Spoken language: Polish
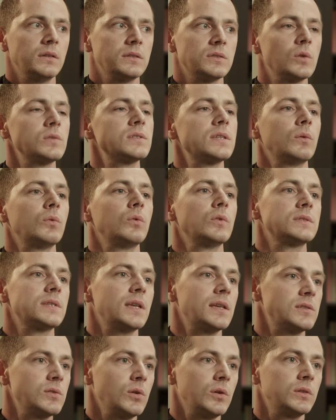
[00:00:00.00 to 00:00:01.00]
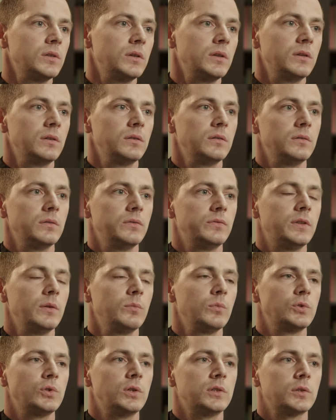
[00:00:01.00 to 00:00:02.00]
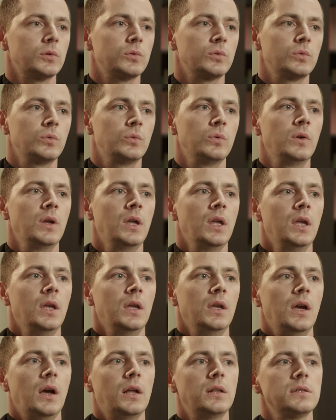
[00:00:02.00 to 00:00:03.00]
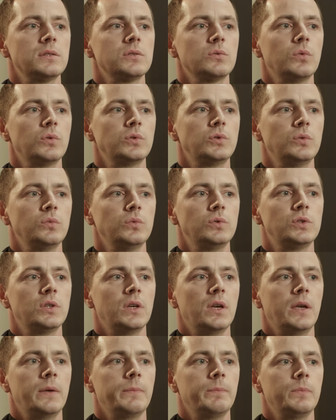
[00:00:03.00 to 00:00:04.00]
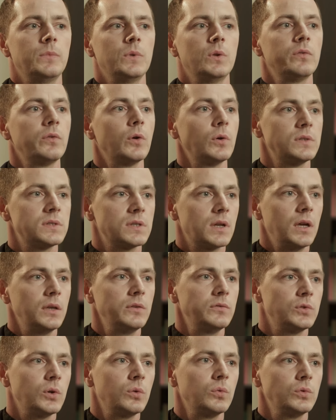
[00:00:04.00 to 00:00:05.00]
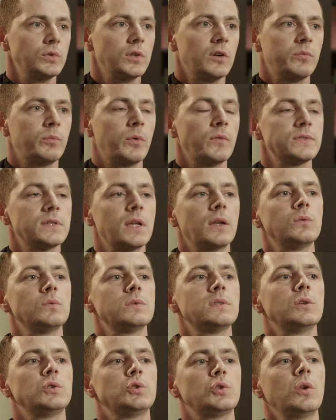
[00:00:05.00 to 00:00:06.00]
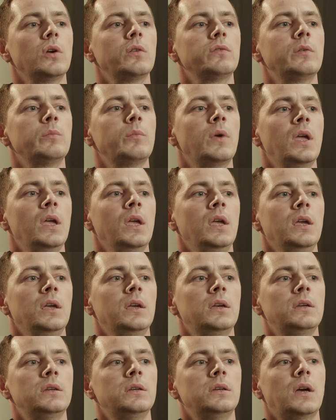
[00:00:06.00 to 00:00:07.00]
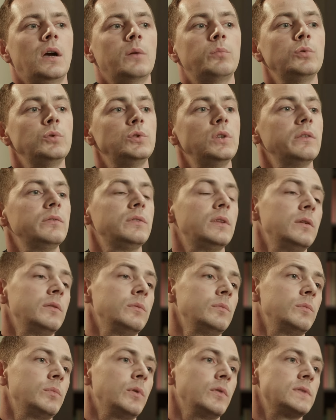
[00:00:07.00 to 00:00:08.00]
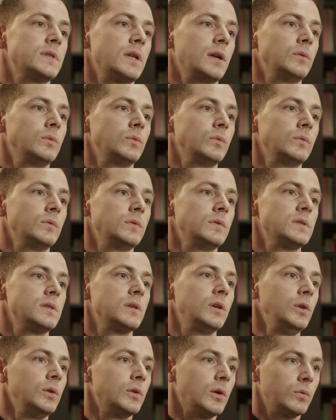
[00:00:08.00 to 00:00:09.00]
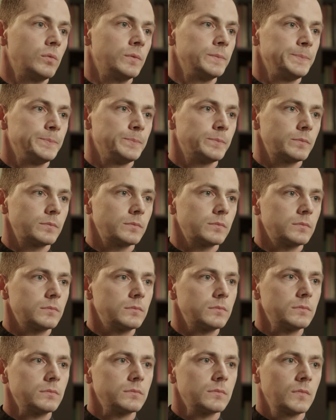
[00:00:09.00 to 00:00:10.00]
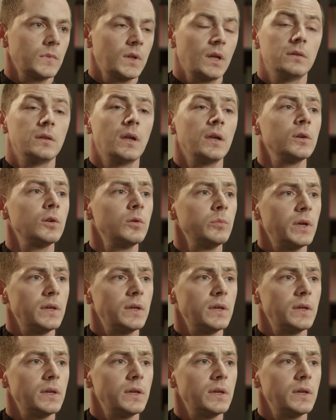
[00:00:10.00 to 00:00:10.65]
został osadzony w tym ośrodku, ale zgłosił się do wojska i wziął udział w powstaniu styczniowym, y, a później w tym powstaniu zginął. Na jego